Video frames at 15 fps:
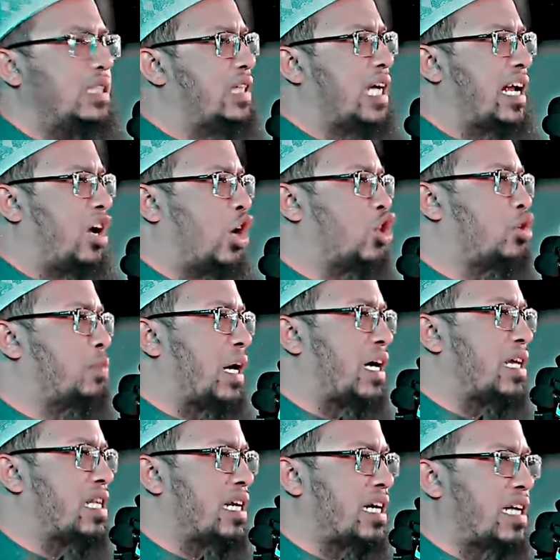যারা
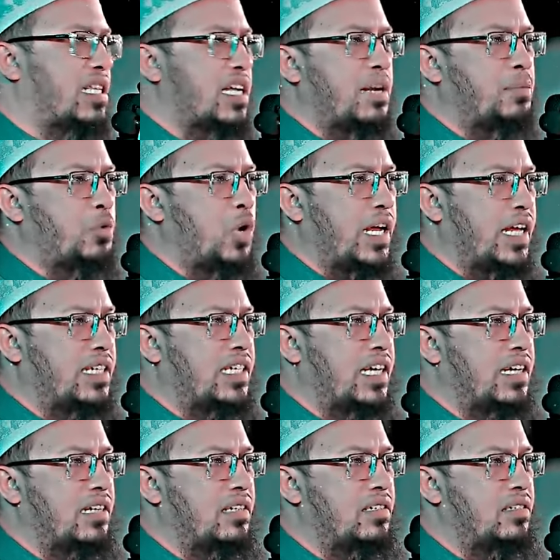হতভাগাদের কাতারে পড়ে
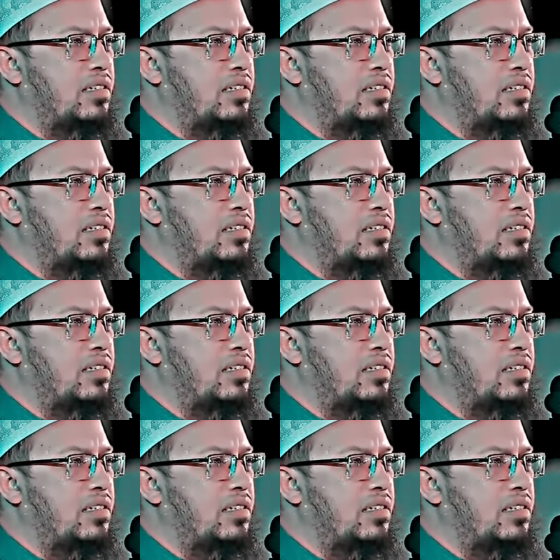গেছেন